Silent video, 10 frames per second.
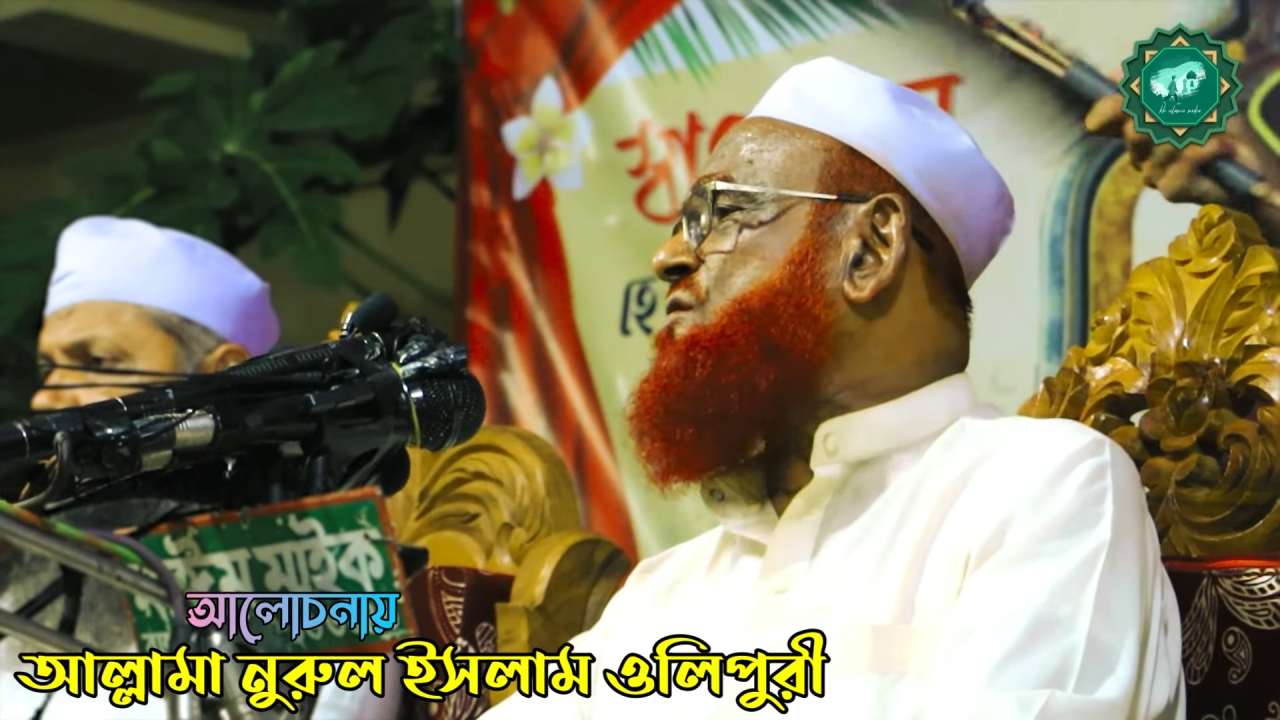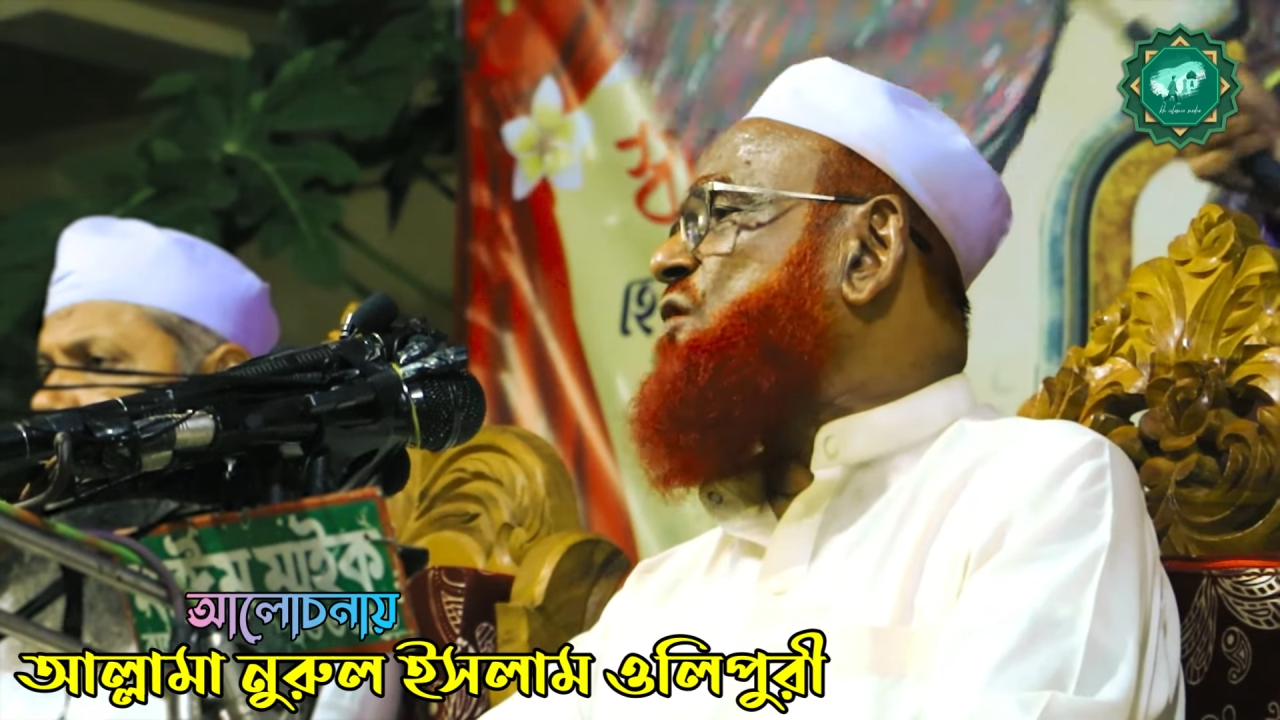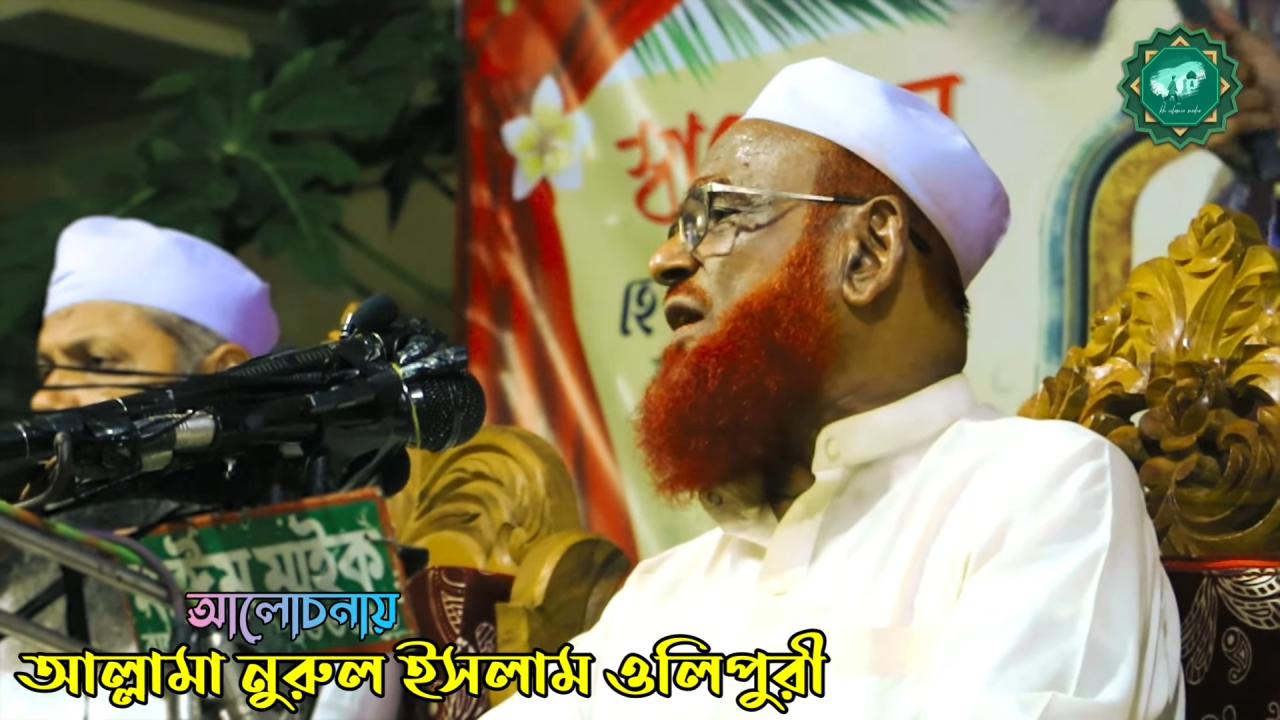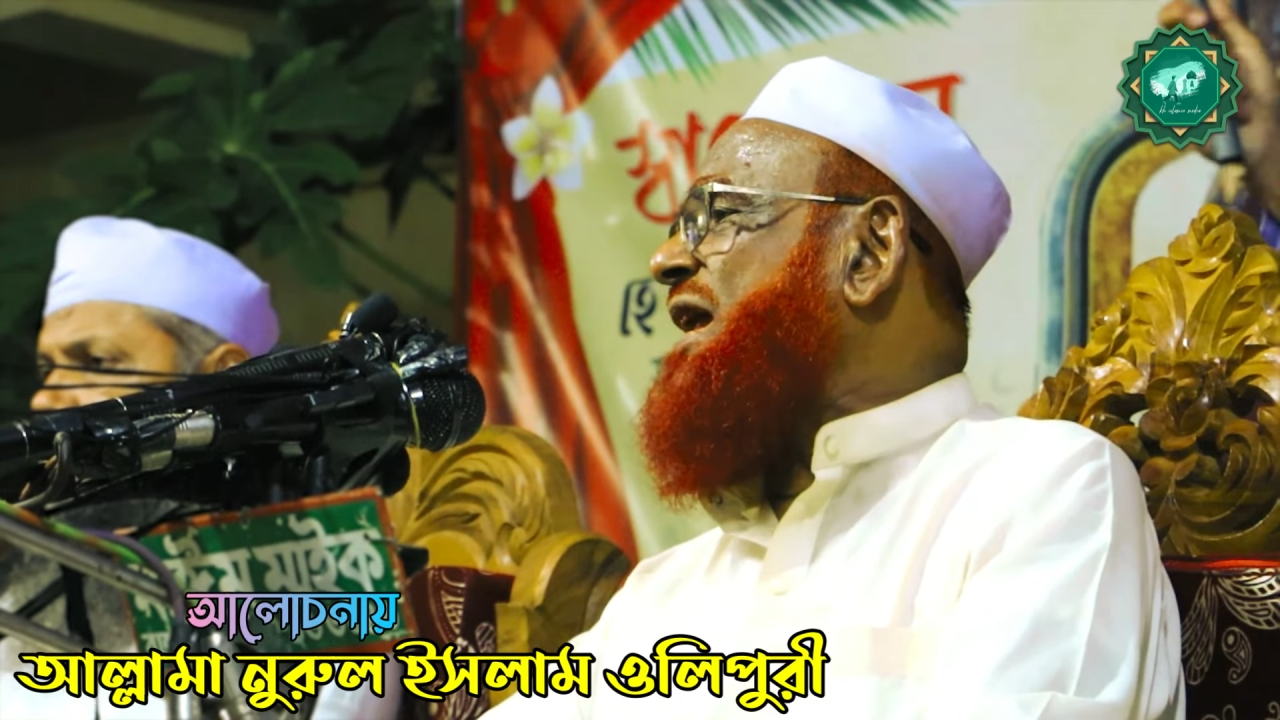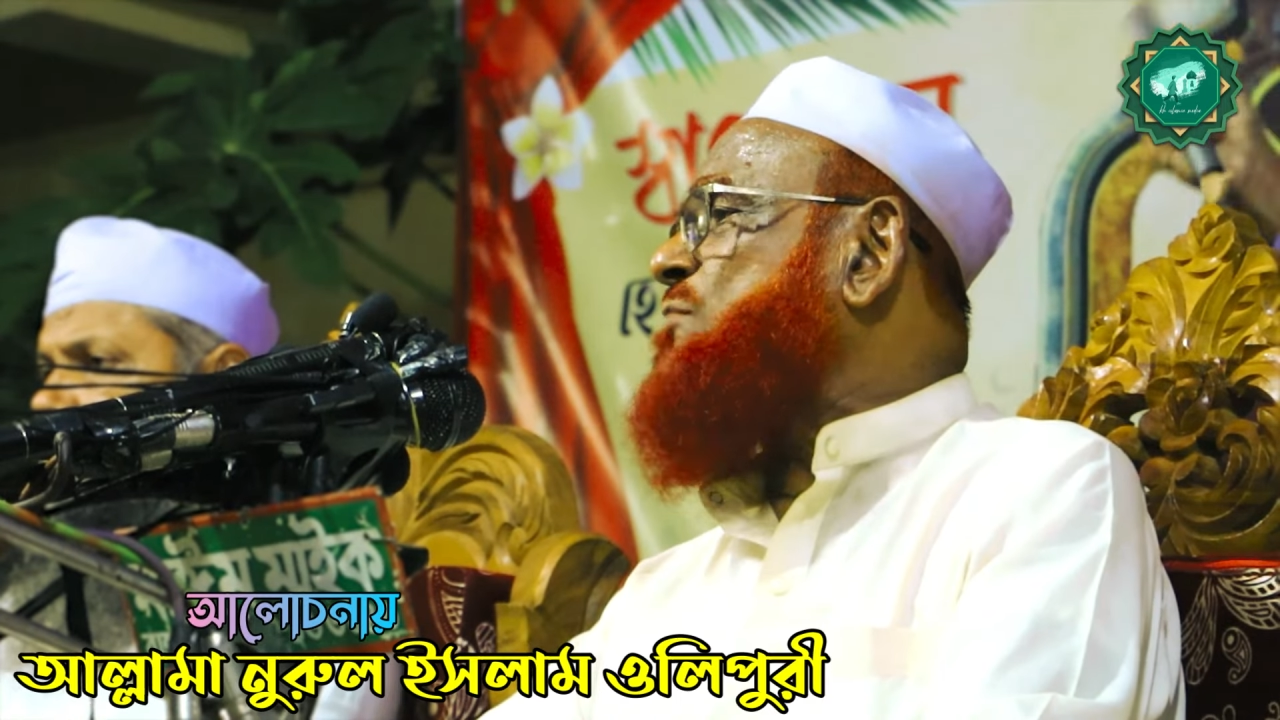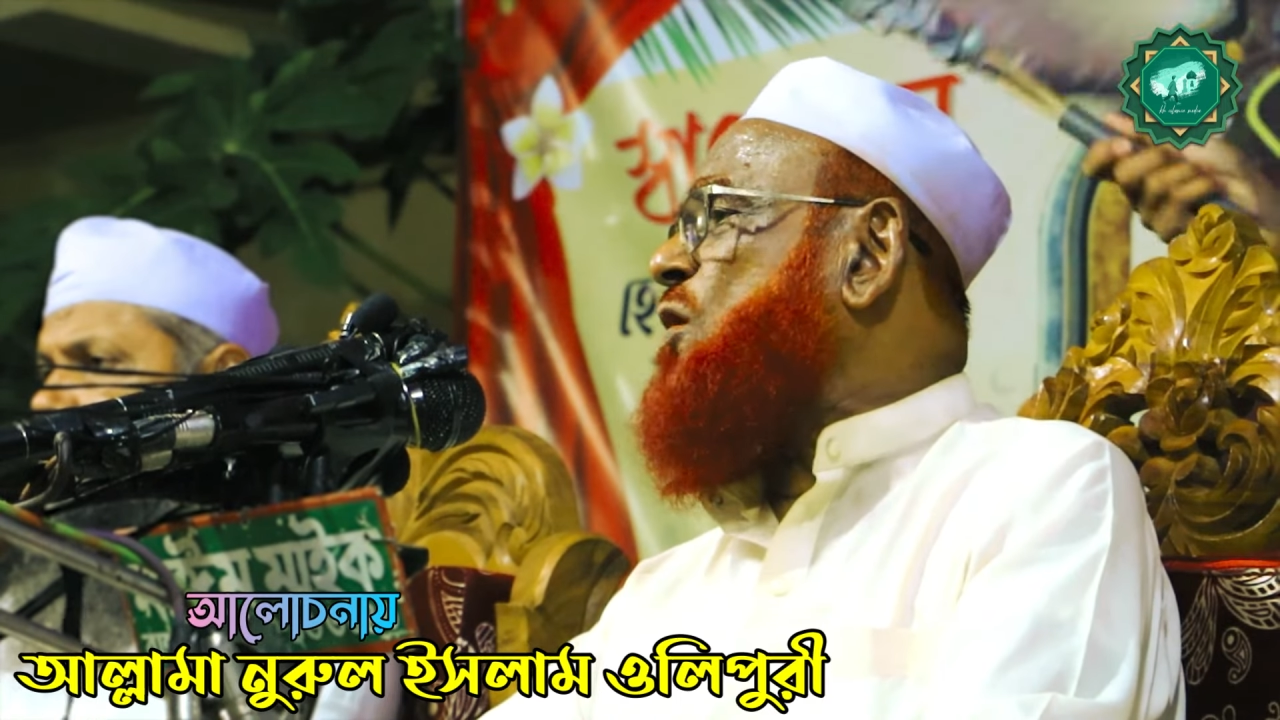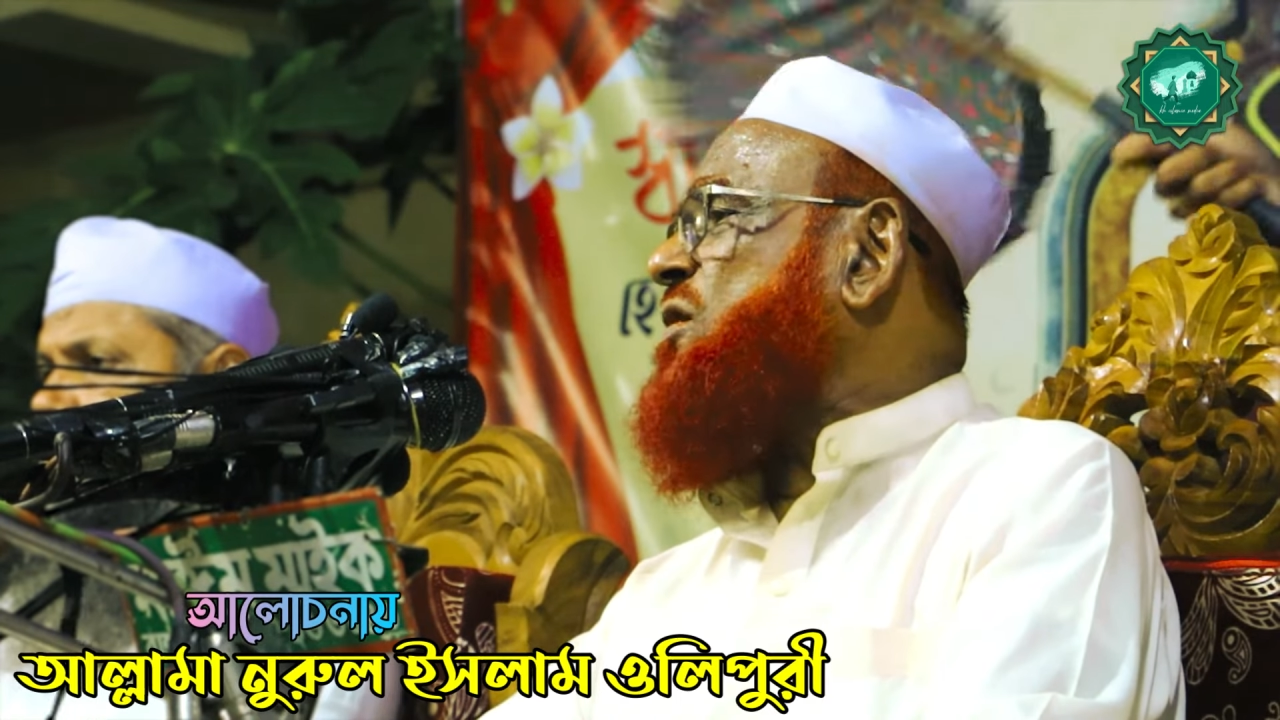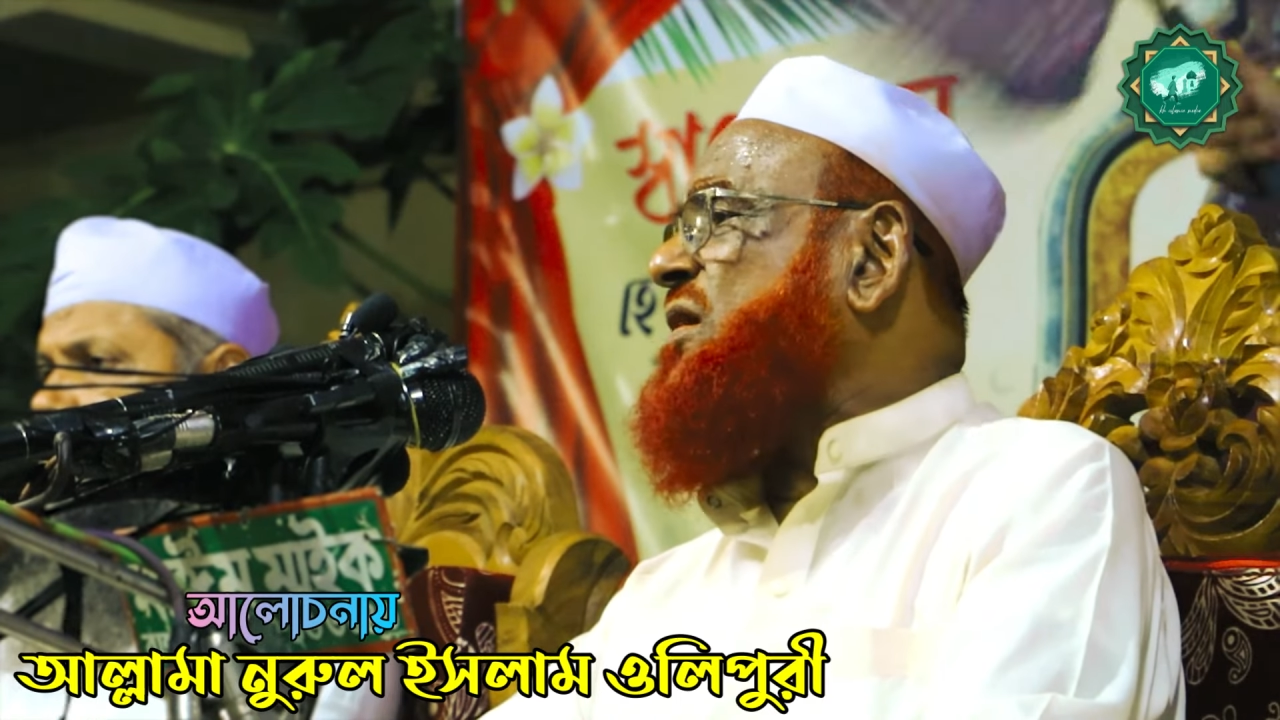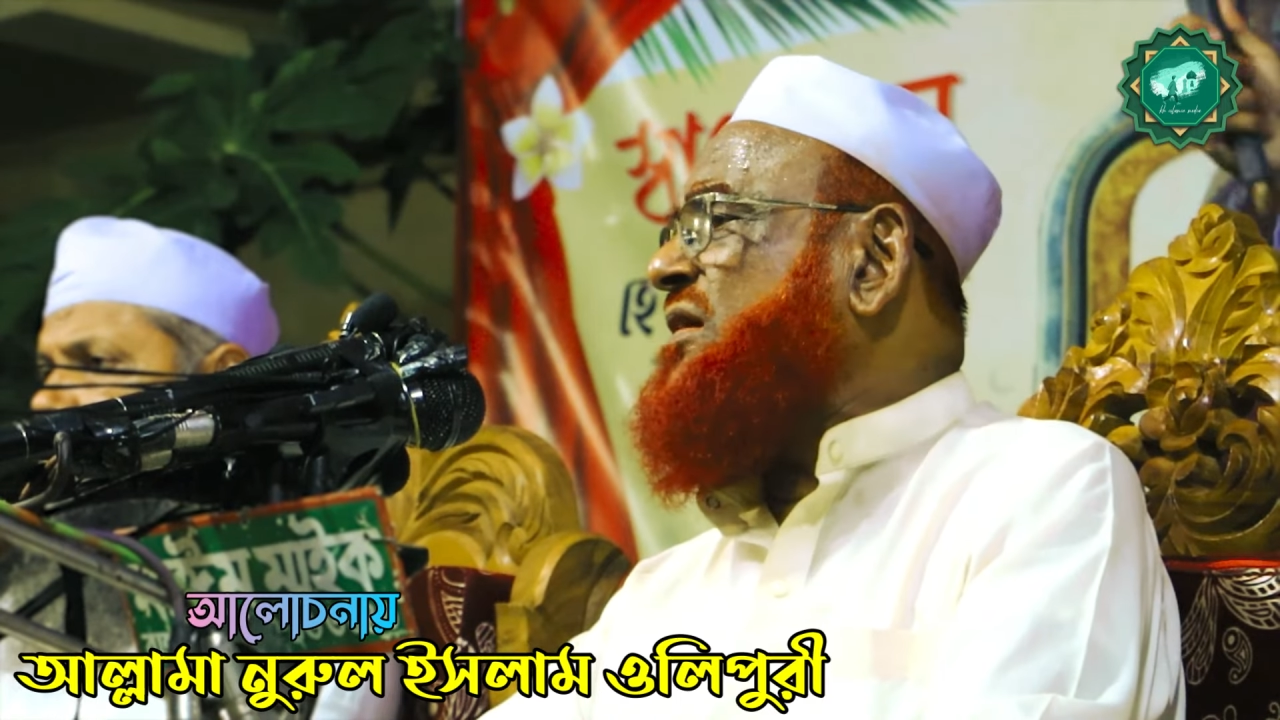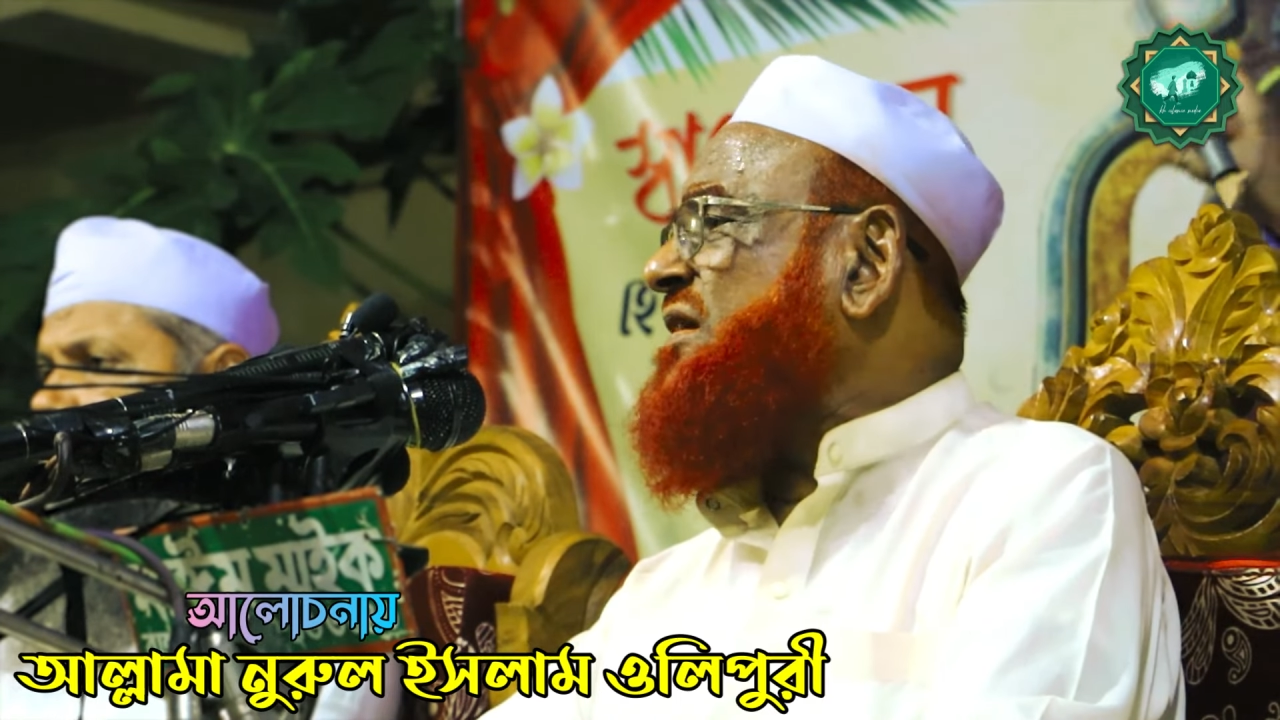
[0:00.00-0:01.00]
বৎসরের
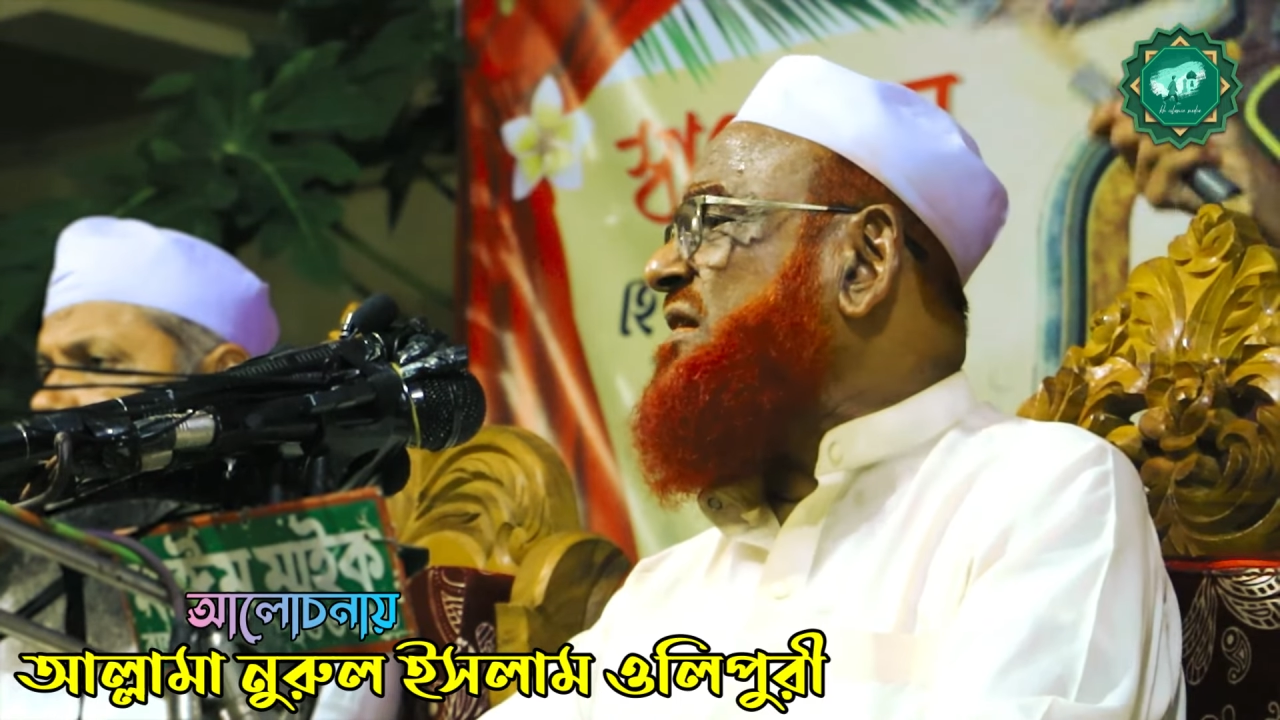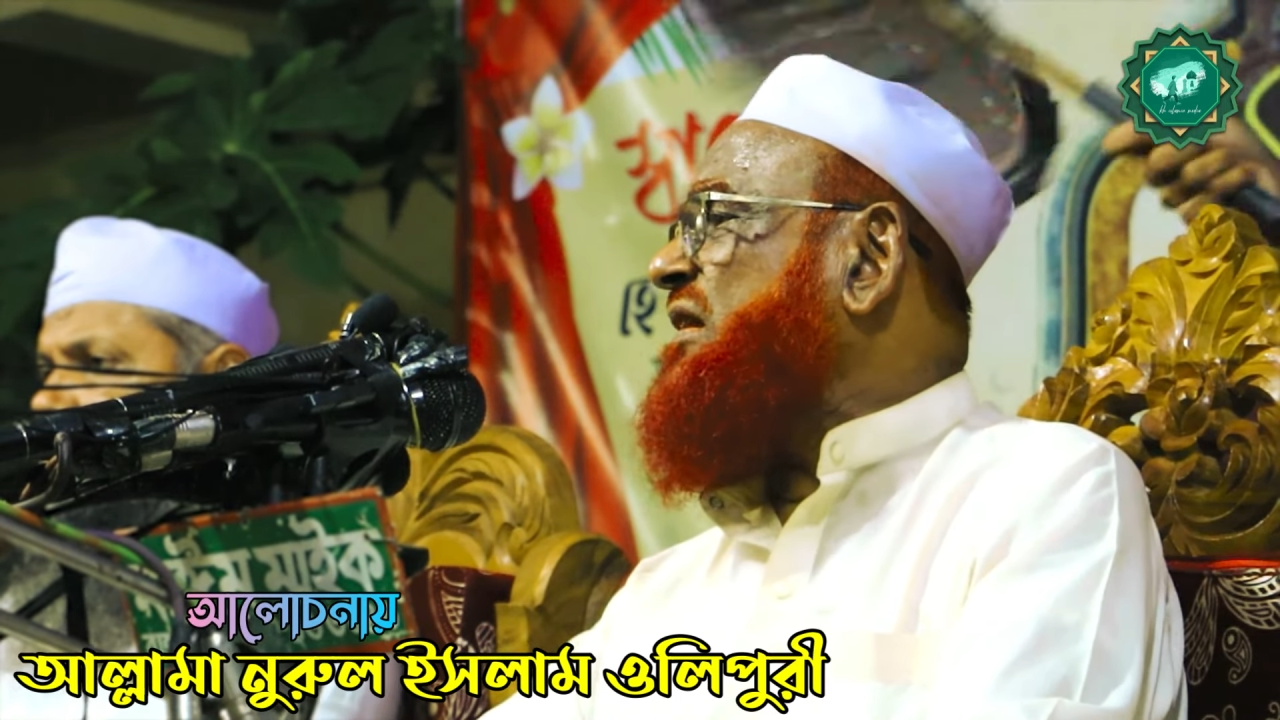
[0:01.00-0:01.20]
মক্কি